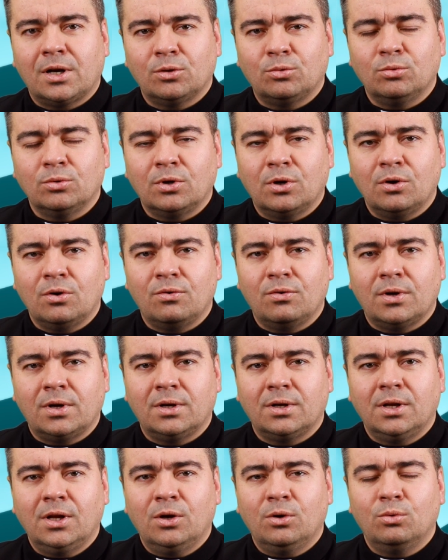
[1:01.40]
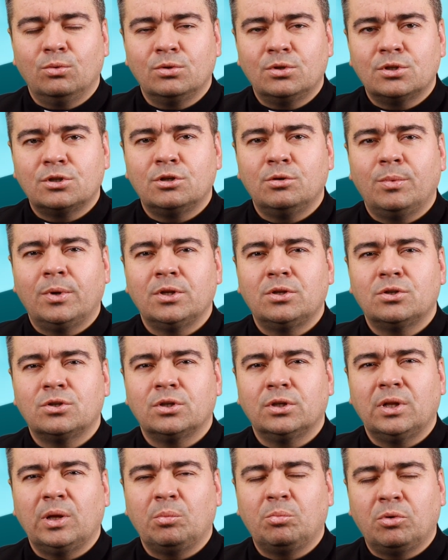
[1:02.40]
ratunkowa, utrzymać się
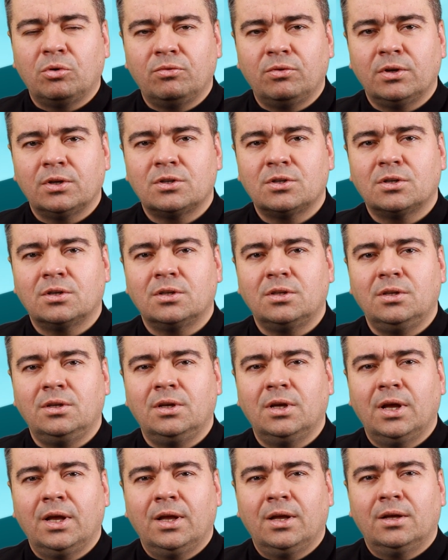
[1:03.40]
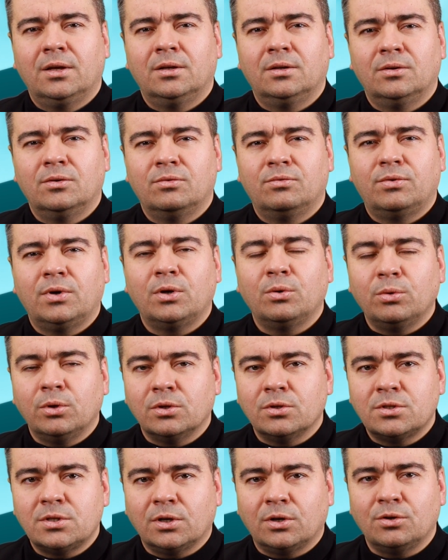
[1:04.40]
na powierzchni
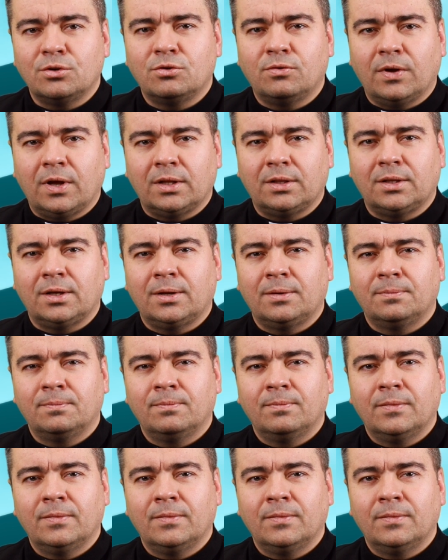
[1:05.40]
falującego świata?